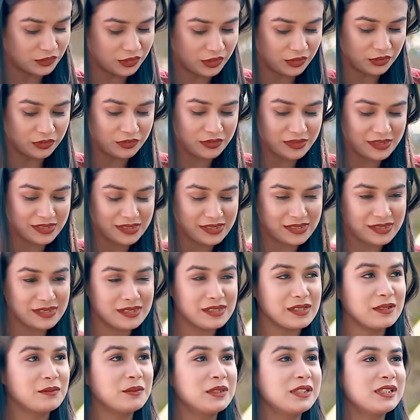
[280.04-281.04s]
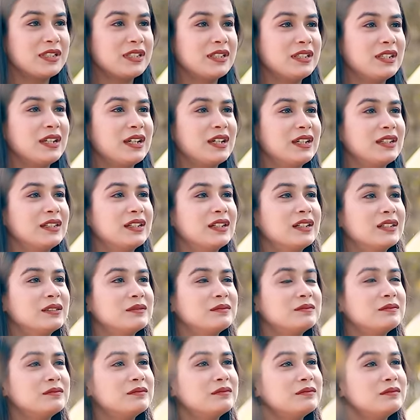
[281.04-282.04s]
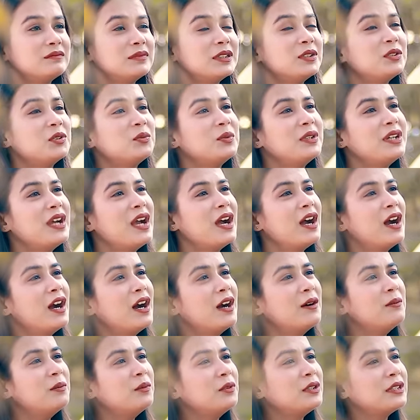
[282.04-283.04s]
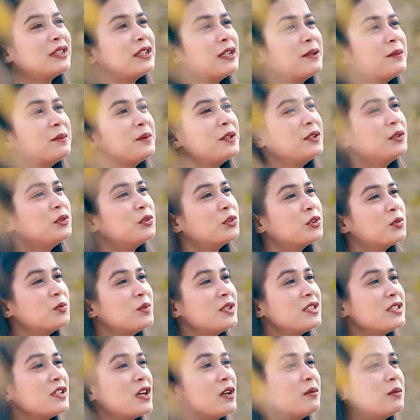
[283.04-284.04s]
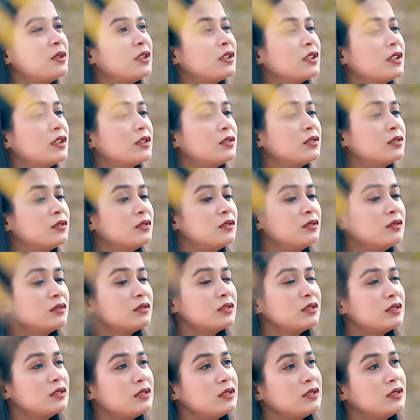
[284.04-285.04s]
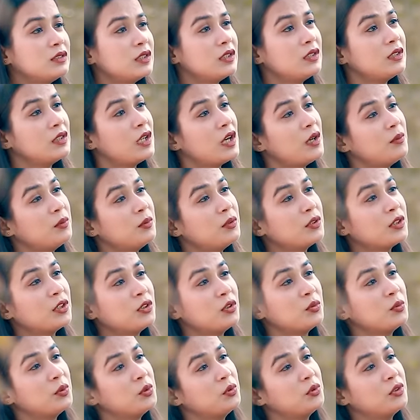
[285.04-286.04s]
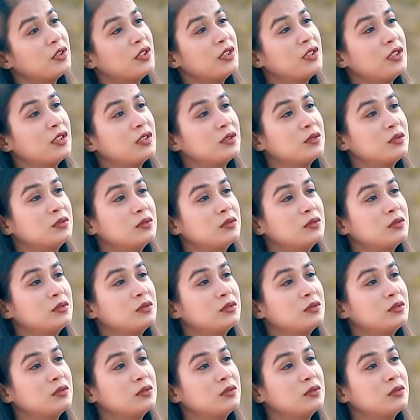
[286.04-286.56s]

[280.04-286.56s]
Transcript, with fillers: मुझे कुछ समझ नहीं आ रहा मैं तुम्हें हाँ बोल के अपने दुख में शामिल कर दूँ या ना बोल के तुम्हें दुखी कर